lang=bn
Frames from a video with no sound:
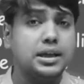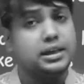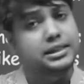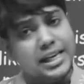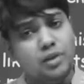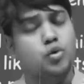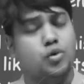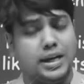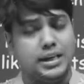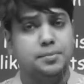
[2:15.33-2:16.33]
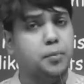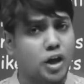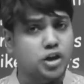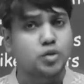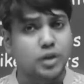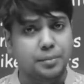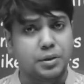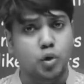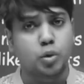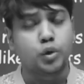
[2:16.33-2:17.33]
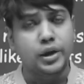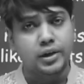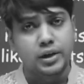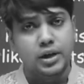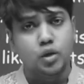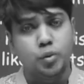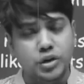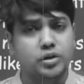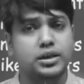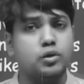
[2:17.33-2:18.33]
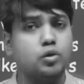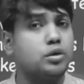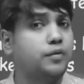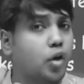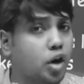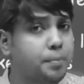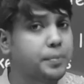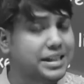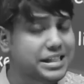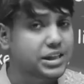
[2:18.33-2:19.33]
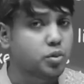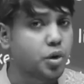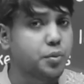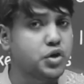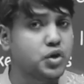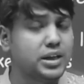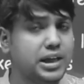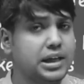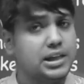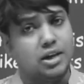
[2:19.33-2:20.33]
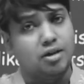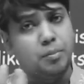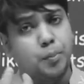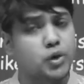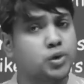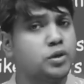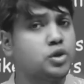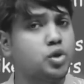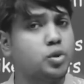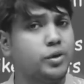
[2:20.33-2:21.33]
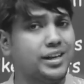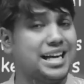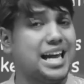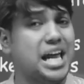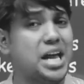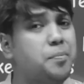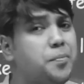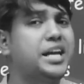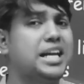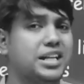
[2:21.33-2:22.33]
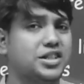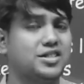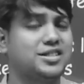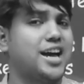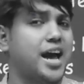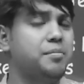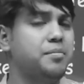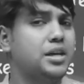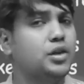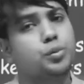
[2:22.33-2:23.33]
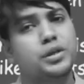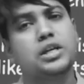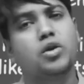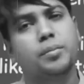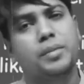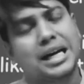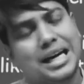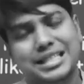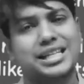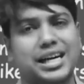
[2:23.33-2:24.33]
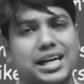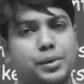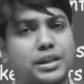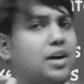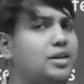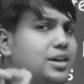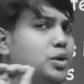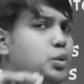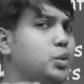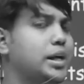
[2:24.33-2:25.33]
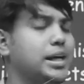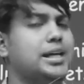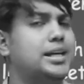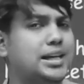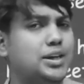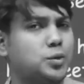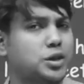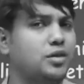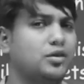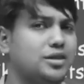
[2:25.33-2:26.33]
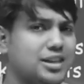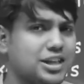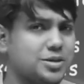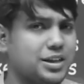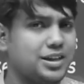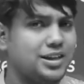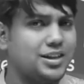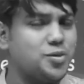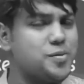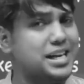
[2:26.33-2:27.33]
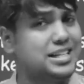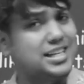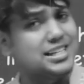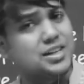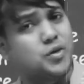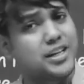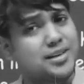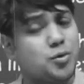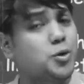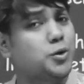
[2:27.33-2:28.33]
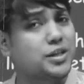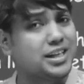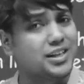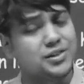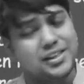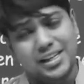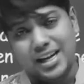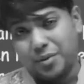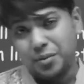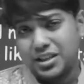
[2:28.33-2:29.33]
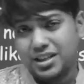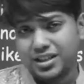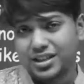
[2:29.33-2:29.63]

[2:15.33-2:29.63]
যে কোনো কাজ পড়াশোনা আমি বলবো না তুমি যদি কোনো ফল পেতে চাও ভবিষ্যতে তাহলে বর্তমান সময়ের এভরি ইনস টাইম তুমি কি করবা কাজে লাগাবা তাহলে কিন্তু এইখানে তোমার সফলতা আসবে তোমরা এই জায়গাটায় অনেকে ভুল করে থাকো আমার বিশ্বাস